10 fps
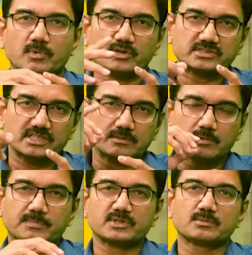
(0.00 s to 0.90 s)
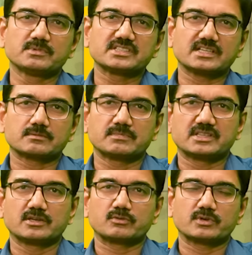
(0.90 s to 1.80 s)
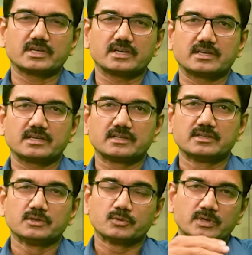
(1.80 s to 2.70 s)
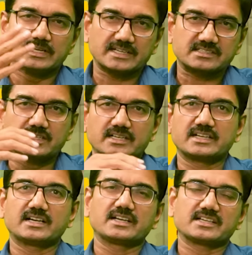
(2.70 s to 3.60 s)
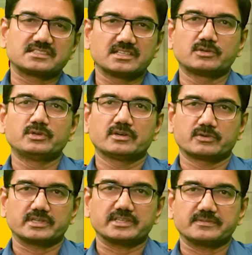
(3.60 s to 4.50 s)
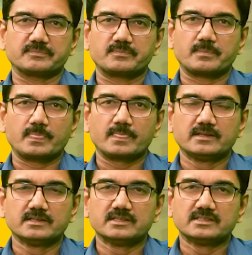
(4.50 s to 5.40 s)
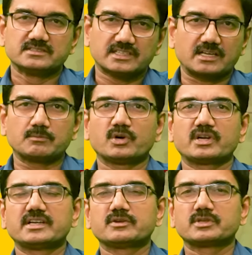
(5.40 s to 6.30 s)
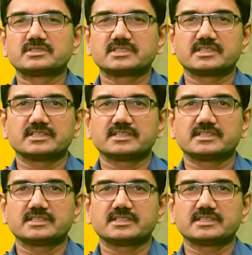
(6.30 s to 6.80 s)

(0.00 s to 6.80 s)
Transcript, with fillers: బహుశా ఈ ముప్పై తొమ్మిది శాతం మందిలో కూడా కొన్ని లక్షణాలు ఇలాంటి లక్షణాలు ఉండే ఉంటాయి జగన్మోహన్ రెడ్డి గురించి